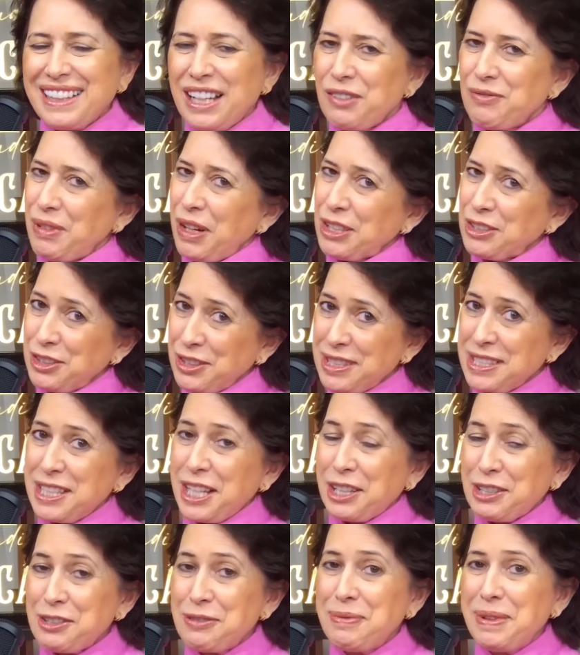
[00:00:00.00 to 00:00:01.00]
a partir de
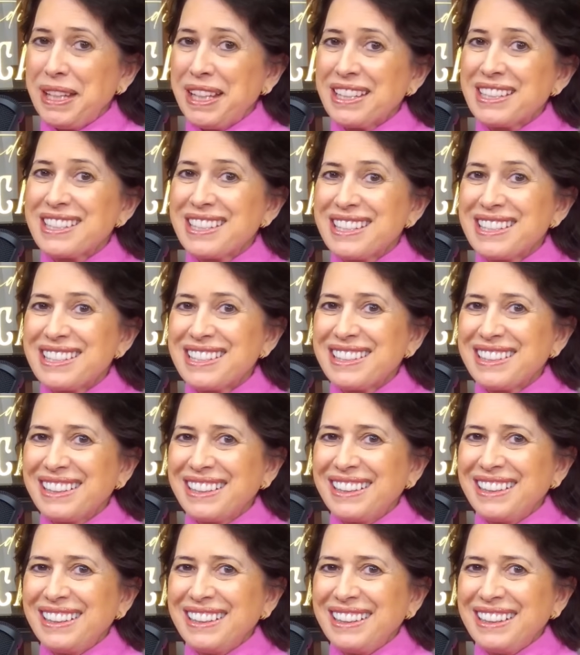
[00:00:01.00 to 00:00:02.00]
sete meses
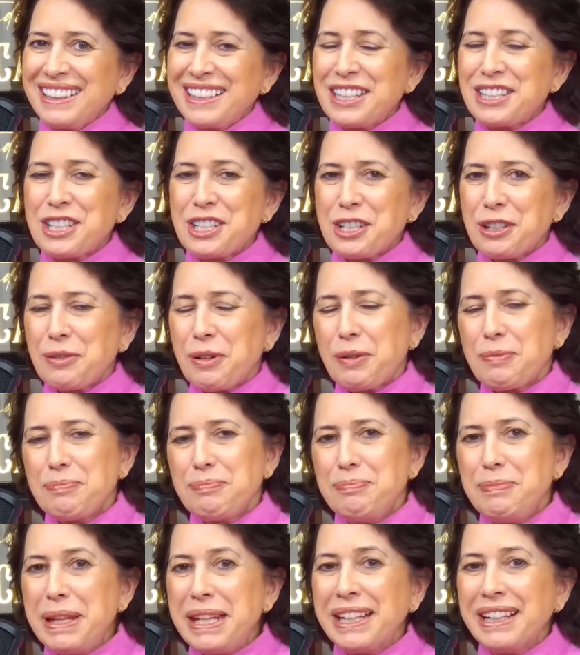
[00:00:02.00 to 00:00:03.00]
que se chama
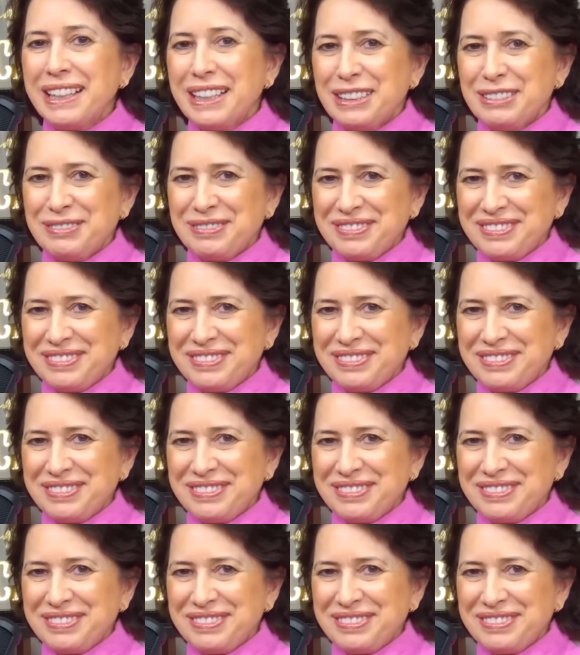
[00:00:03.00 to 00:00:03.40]
birra.